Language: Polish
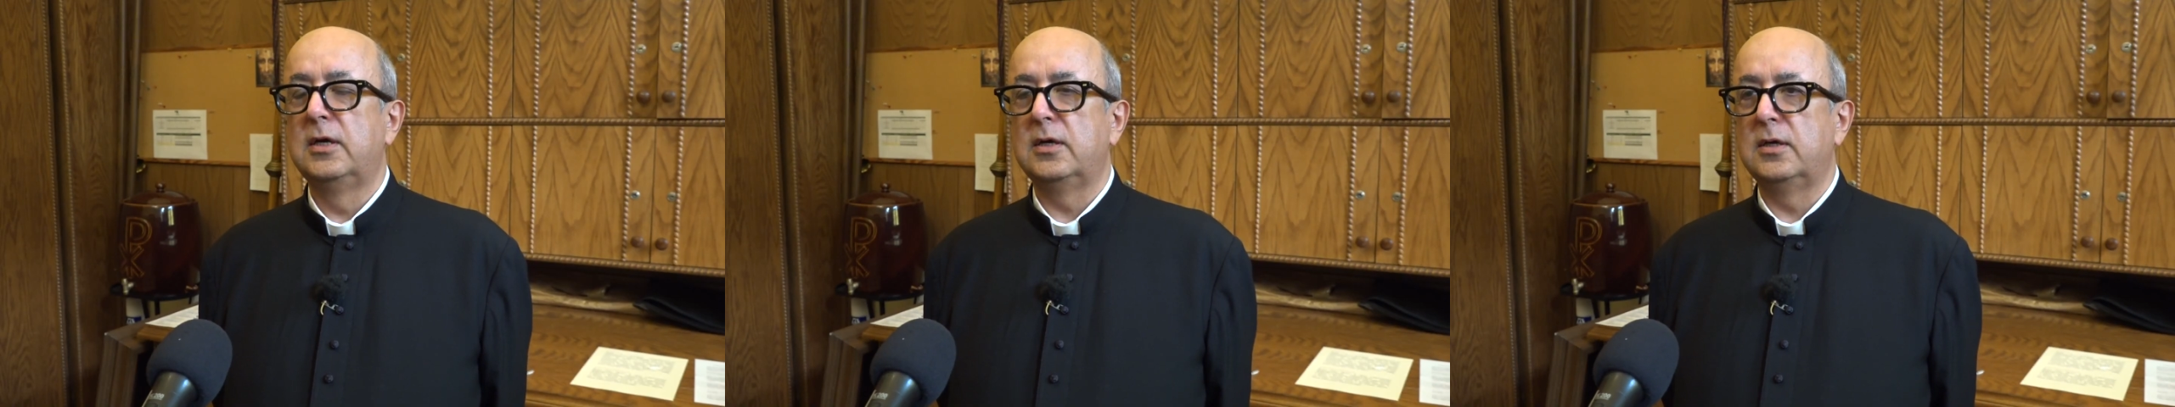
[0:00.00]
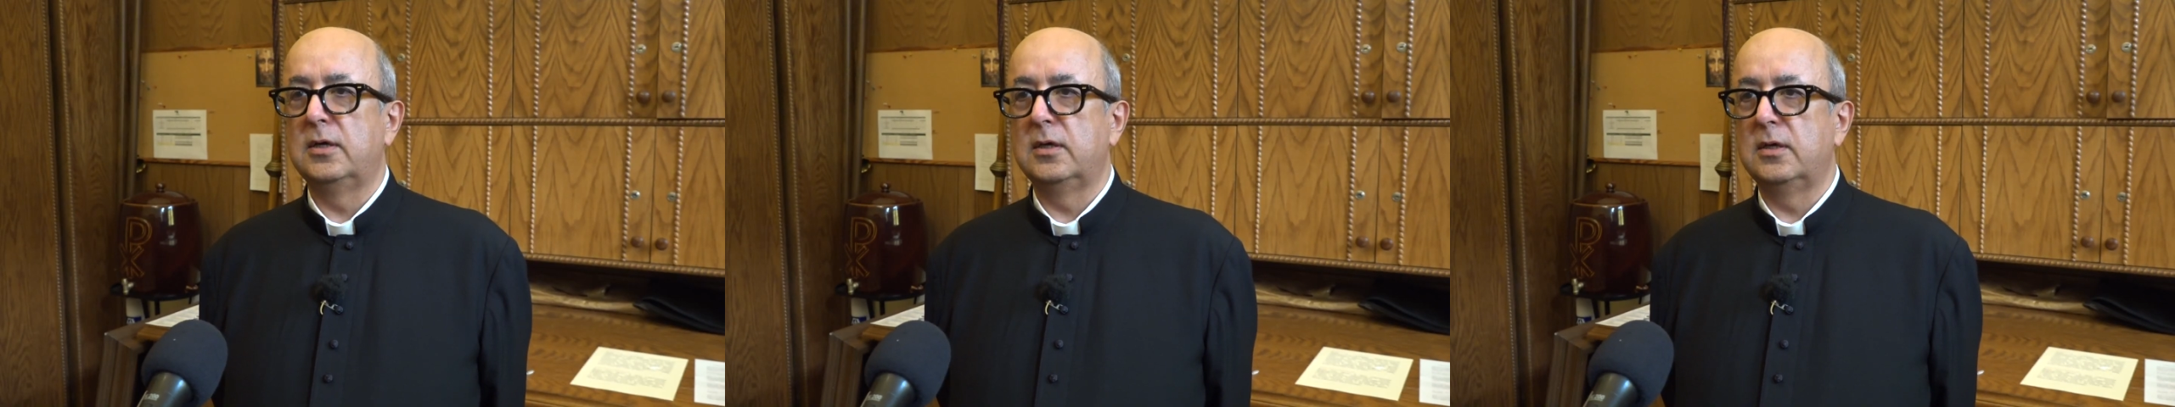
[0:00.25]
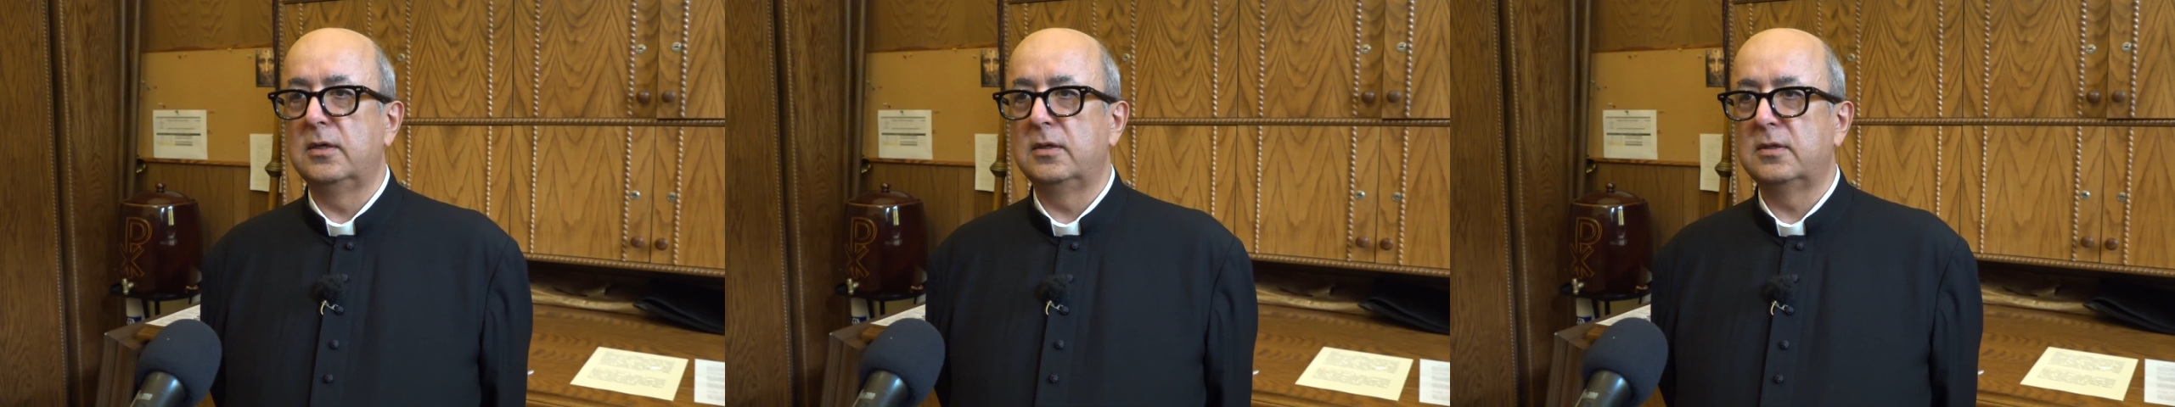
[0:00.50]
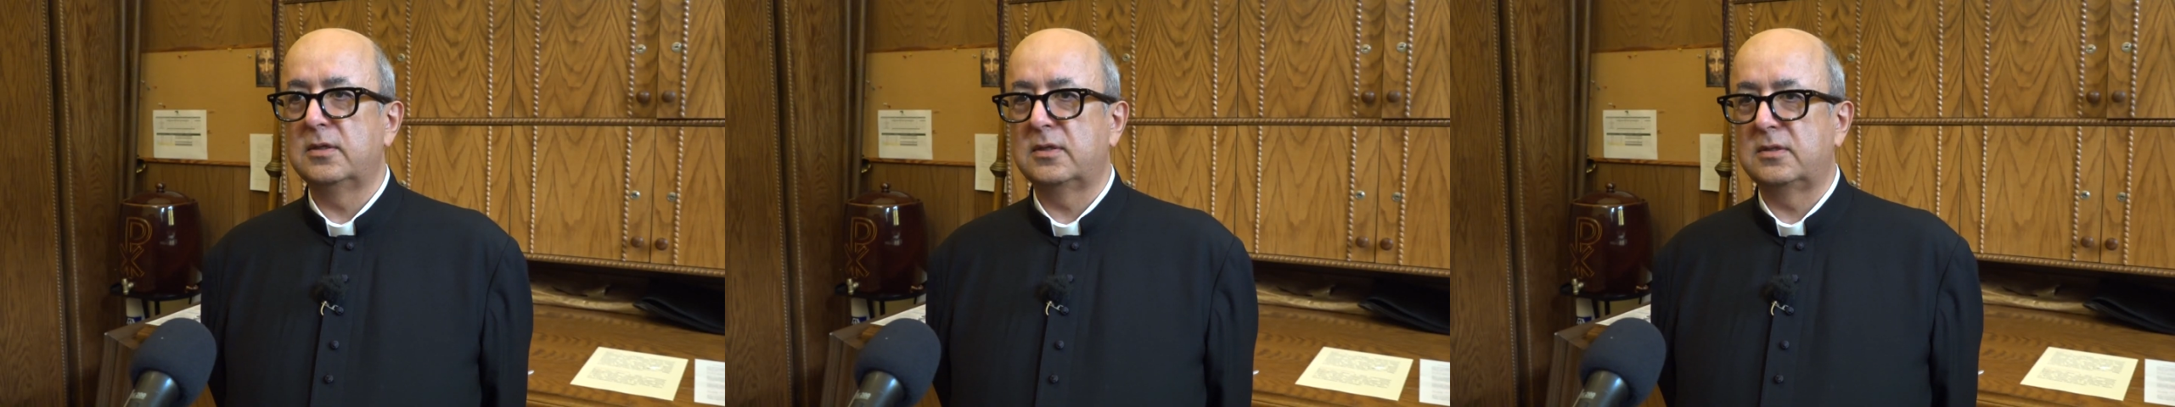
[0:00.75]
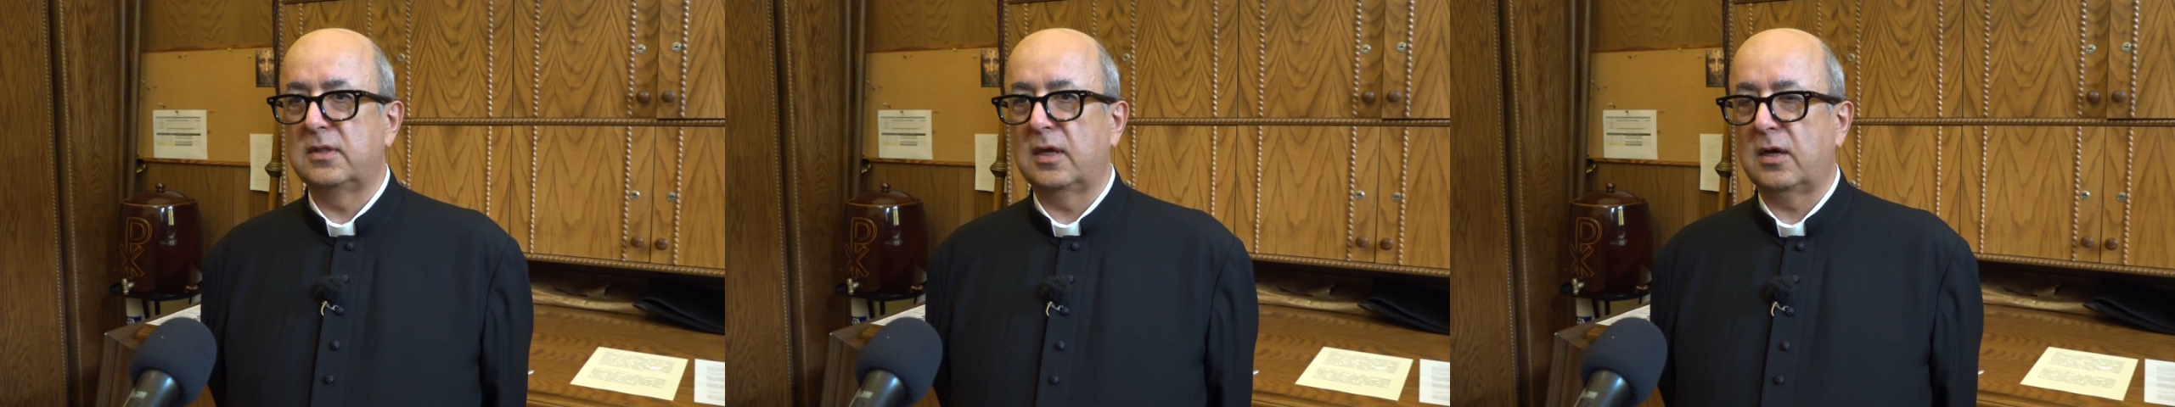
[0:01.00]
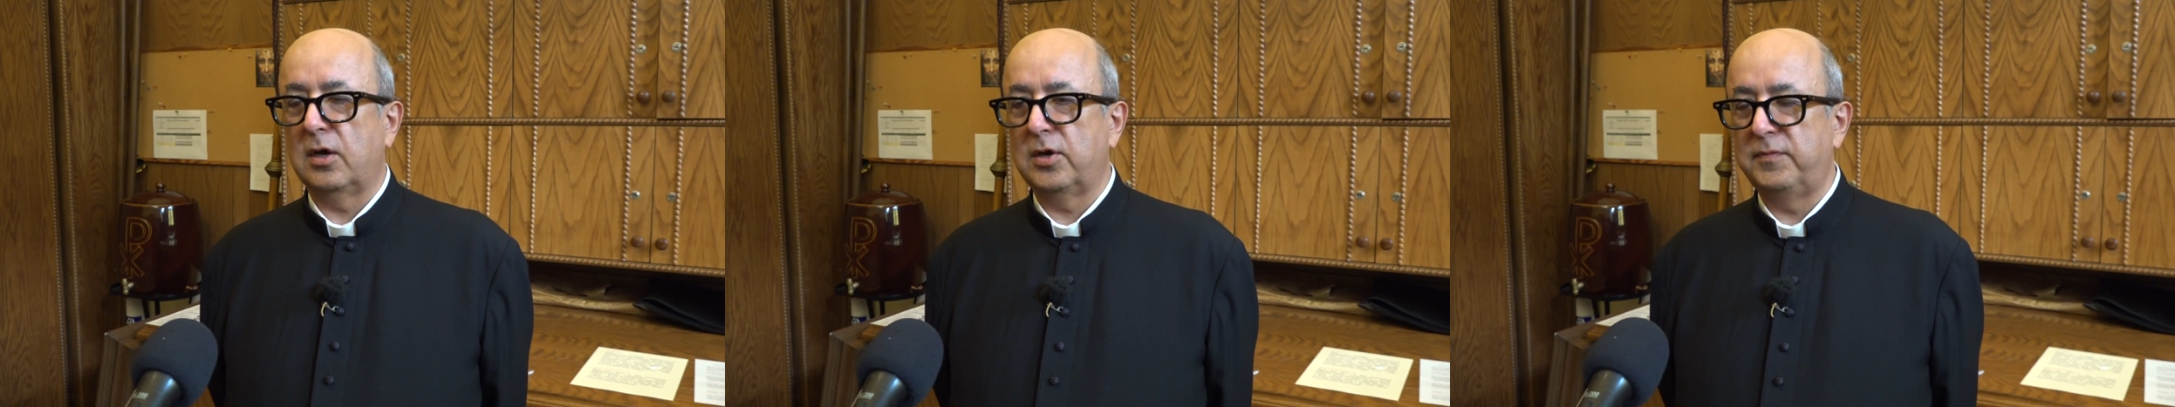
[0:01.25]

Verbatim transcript: y, taka